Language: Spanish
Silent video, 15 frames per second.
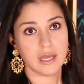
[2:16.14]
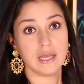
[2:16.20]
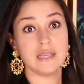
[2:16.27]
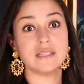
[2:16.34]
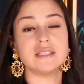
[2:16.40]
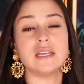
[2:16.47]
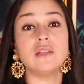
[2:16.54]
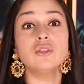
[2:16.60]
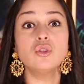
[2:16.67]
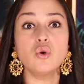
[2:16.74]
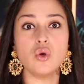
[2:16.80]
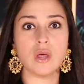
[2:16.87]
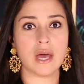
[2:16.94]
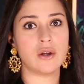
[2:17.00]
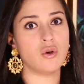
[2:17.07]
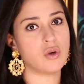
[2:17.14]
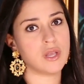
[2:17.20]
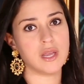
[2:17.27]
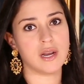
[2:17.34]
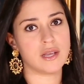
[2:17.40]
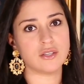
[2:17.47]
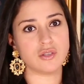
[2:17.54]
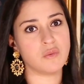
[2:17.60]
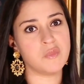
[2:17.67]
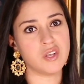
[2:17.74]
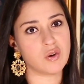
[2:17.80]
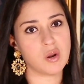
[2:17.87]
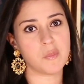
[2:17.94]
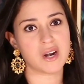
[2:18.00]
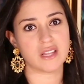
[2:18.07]
y sin duda no quieren esos
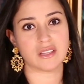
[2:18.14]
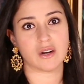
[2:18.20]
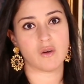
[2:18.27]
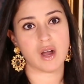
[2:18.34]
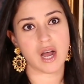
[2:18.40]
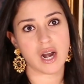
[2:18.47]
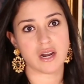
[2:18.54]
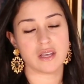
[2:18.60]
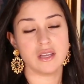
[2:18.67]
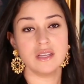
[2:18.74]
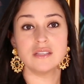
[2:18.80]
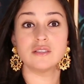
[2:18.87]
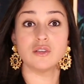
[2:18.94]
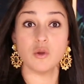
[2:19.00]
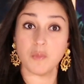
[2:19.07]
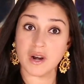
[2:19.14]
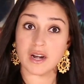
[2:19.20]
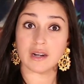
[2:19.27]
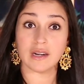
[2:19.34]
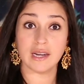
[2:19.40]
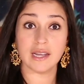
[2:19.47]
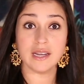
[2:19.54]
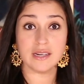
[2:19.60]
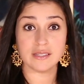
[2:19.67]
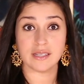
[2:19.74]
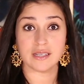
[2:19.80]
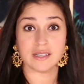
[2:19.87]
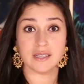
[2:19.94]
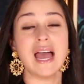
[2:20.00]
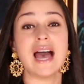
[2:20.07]
millones para trabajar, sino para reelegirse.
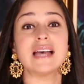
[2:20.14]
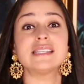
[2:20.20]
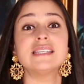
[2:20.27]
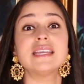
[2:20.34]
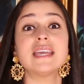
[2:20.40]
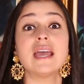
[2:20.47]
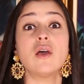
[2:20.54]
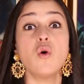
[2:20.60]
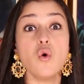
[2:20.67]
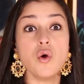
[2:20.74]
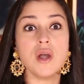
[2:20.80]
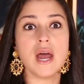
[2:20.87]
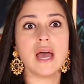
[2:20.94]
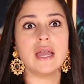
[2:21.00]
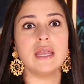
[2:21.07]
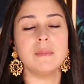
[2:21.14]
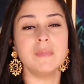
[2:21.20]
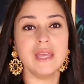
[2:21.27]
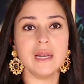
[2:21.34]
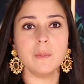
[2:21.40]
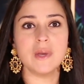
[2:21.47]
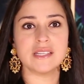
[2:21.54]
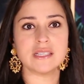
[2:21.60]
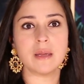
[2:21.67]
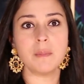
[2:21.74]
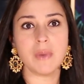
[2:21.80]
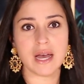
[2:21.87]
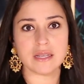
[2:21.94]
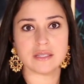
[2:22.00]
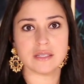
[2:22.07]
Así que una y mil veces
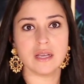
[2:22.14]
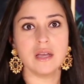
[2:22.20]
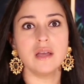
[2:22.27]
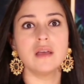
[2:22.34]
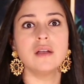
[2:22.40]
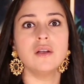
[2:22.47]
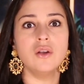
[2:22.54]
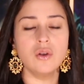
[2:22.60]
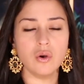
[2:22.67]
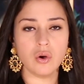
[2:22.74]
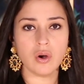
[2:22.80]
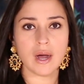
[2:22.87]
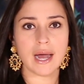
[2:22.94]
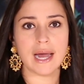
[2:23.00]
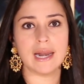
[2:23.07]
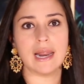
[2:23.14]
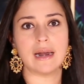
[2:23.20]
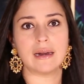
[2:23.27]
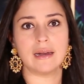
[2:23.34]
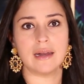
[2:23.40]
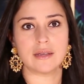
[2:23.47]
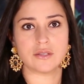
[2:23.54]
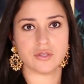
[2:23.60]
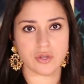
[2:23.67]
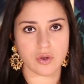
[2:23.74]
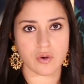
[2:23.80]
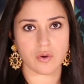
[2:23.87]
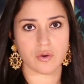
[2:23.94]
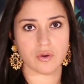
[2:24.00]
más, no a la reelección